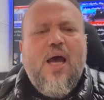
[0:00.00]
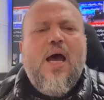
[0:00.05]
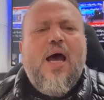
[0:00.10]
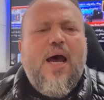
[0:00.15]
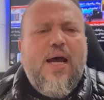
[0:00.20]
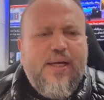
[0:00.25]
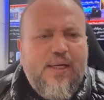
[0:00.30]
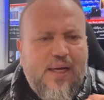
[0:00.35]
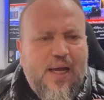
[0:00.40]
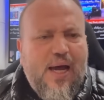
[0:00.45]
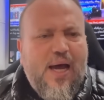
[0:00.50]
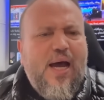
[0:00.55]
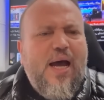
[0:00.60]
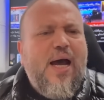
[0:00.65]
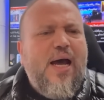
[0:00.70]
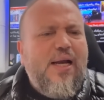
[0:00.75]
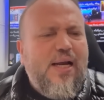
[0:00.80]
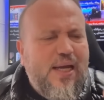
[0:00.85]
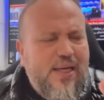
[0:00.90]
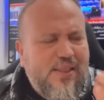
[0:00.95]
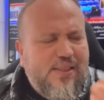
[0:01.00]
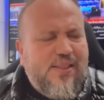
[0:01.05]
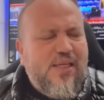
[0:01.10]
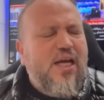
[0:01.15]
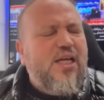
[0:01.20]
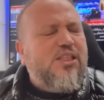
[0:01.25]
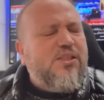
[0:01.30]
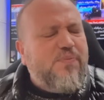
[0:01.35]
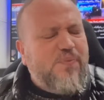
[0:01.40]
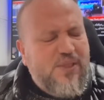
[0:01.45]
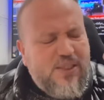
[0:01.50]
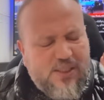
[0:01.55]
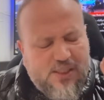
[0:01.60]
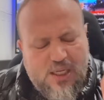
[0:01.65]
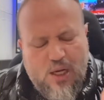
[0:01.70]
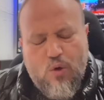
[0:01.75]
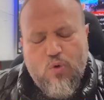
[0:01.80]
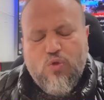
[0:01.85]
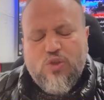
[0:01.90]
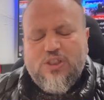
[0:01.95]
انها ليست
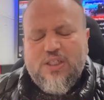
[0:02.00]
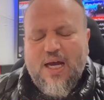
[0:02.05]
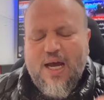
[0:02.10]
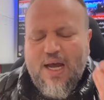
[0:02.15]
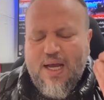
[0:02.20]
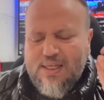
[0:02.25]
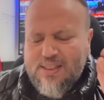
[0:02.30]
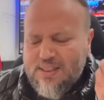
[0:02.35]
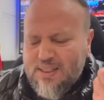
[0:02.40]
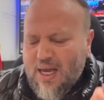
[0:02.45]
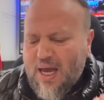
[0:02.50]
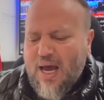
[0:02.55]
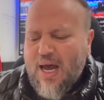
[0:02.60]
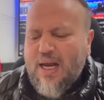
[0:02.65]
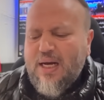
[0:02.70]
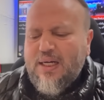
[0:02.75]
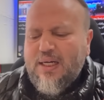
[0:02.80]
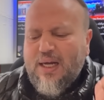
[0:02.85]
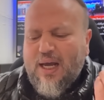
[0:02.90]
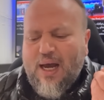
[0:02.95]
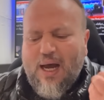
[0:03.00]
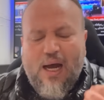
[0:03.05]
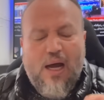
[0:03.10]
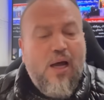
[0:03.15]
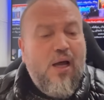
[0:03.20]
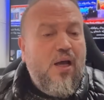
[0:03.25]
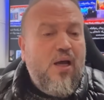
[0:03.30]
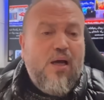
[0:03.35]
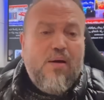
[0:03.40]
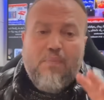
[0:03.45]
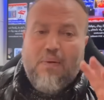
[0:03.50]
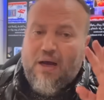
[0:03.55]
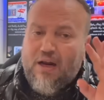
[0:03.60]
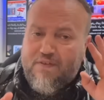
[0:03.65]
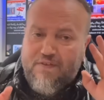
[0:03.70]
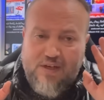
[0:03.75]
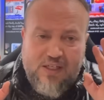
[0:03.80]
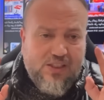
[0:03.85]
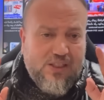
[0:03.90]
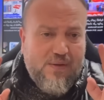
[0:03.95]
بزوجه صالحه ما
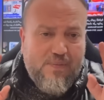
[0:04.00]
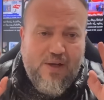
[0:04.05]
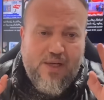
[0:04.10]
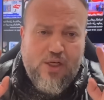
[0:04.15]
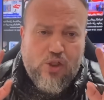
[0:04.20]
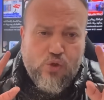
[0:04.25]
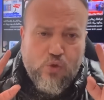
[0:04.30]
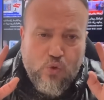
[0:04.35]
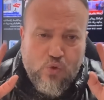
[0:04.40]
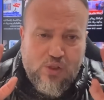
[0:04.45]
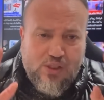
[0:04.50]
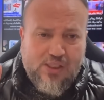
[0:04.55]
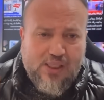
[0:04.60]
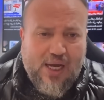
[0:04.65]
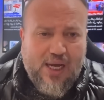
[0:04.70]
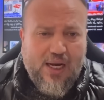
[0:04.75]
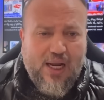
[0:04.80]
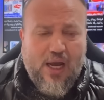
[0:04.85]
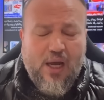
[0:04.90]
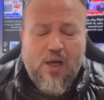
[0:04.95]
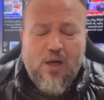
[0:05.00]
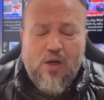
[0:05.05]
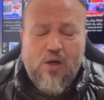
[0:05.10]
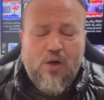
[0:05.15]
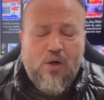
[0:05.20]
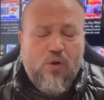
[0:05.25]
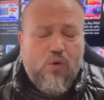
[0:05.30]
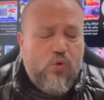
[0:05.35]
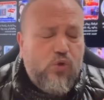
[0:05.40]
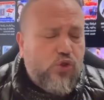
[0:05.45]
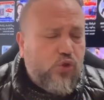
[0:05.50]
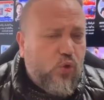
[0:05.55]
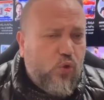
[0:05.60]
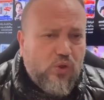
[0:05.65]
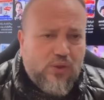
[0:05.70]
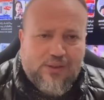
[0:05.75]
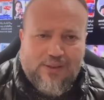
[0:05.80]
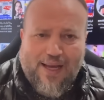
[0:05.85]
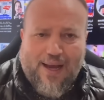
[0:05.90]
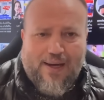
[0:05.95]
عرفناش دابا هنا شكون الصالح وشكون
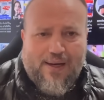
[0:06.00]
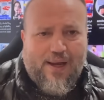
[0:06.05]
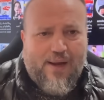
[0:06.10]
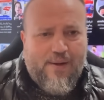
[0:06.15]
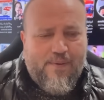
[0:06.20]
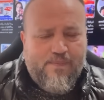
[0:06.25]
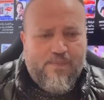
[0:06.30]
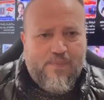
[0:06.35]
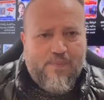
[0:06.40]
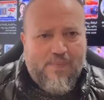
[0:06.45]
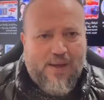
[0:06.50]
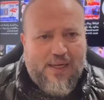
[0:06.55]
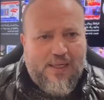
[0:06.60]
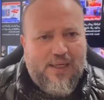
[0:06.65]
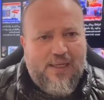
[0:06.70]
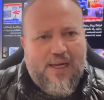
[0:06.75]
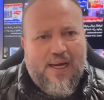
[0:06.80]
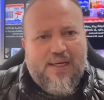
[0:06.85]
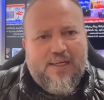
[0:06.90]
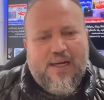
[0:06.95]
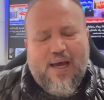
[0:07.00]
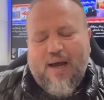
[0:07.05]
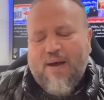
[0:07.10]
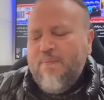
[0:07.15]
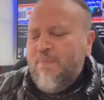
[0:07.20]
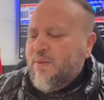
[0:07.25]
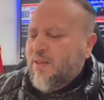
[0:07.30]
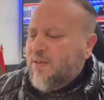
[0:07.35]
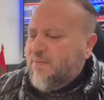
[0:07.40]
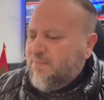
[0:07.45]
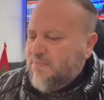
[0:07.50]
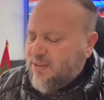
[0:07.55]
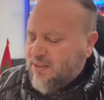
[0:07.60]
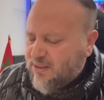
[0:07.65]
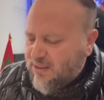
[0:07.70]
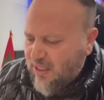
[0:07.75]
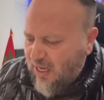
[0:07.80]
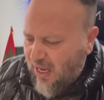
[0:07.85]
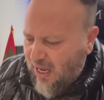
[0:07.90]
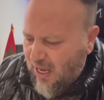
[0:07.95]
الطالح بالي لان
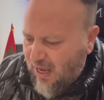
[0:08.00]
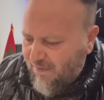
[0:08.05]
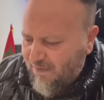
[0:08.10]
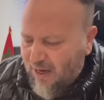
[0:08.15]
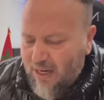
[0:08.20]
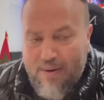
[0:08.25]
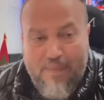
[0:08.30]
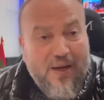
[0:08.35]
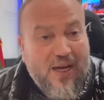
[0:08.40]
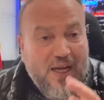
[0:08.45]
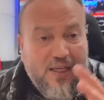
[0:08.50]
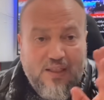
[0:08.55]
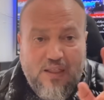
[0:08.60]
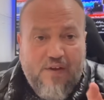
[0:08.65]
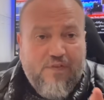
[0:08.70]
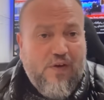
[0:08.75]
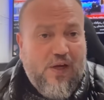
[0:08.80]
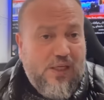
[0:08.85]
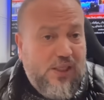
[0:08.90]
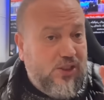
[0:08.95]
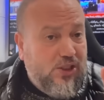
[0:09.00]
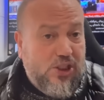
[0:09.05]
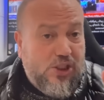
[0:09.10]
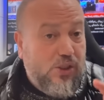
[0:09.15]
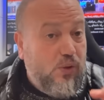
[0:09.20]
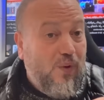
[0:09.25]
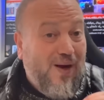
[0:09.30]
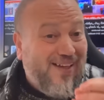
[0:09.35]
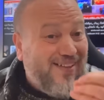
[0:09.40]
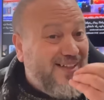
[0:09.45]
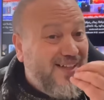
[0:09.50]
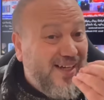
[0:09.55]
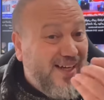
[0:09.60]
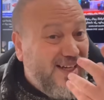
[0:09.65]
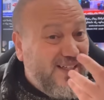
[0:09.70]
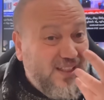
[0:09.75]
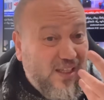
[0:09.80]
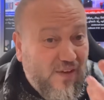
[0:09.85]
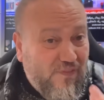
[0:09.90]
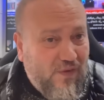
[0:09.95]
بزاف انا ما كندافع على حتى شي واحد انا
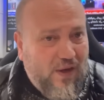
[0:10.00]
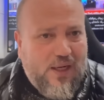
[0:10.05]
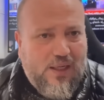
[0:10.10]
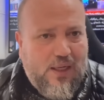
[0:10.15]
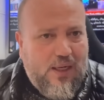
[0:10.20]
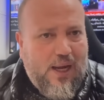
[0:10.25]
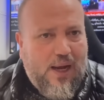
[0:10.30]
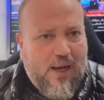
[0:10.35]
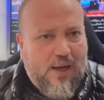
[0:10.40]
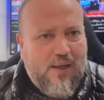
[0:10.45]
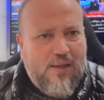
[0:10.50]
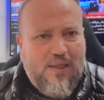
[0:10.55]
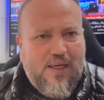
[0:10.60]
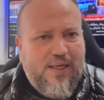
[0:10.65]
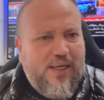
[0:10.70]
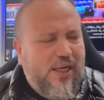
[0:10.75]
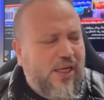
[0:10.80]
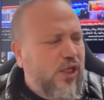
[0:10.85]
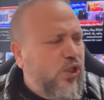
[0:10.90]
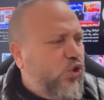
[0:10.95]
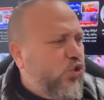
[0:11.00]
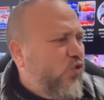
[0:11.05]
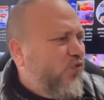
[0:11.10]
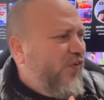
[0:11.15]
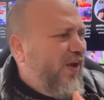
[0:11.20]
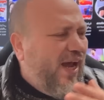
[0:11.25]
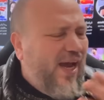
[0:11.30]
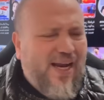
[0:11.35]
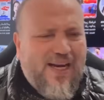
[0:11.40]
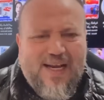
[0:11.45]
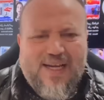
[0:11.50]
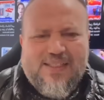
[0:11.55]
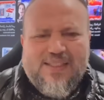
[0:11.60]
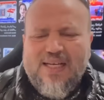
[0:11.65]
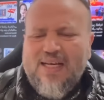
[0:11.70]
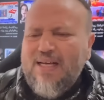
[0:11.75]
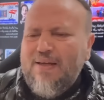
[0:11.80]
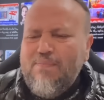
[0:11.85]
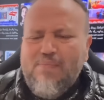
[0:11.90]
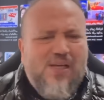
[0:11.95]
كندافع على الحق لان كنشوف حالات
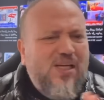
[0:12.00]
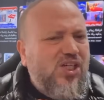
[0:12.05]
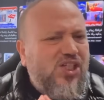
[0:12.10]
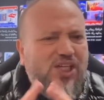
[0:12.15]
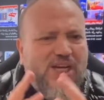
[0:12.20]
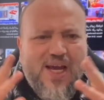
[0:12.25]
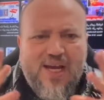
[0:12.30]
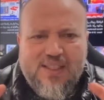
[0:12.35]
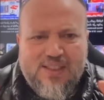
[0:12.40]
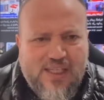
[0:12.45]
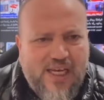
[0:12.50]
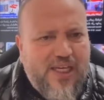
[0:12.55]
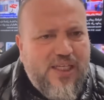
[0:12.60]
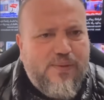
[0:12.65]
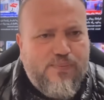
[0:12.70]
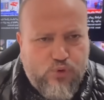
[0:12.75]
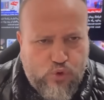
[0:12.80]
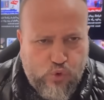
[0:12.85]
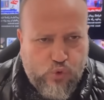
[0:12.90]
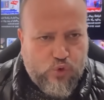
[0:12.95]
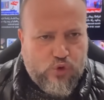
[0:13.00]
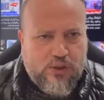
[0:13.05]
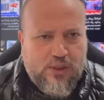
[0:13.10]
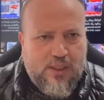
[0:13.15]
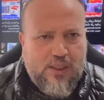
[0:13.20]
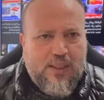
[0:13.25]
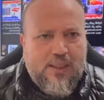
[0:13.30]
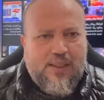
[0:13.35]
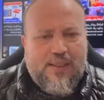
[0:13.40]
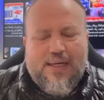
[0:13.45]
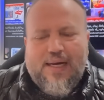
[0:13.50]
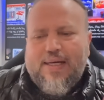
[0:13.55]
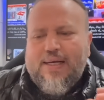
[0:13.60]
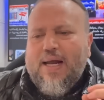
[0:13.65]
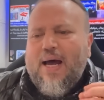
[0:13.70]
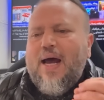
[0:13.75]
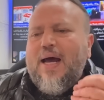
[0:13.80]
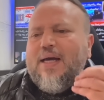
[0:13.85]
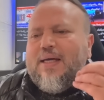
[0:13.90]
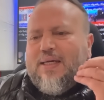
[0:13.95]
من الجهتين بجوج
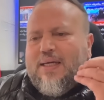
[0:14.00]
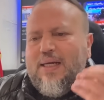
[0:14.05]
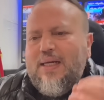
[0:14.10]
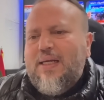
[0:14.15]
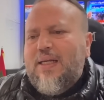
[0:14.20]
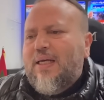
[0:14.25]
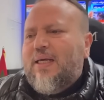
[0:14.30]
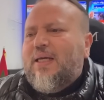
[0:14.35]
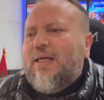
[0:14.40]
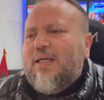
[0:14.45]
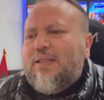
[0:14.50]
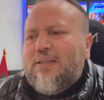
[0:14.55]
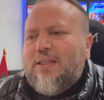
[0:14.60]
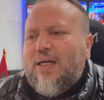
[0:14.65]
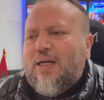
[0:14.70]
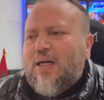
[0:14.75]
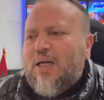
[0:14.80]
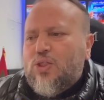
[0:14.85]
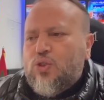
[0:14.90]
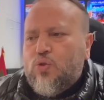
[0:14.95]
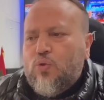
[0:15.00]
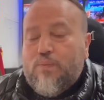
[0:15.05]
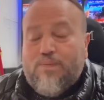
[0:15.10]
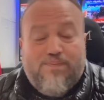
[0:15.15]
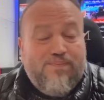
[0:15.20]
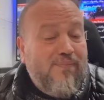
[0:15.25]
لان كاين اللي كيعطي الراسو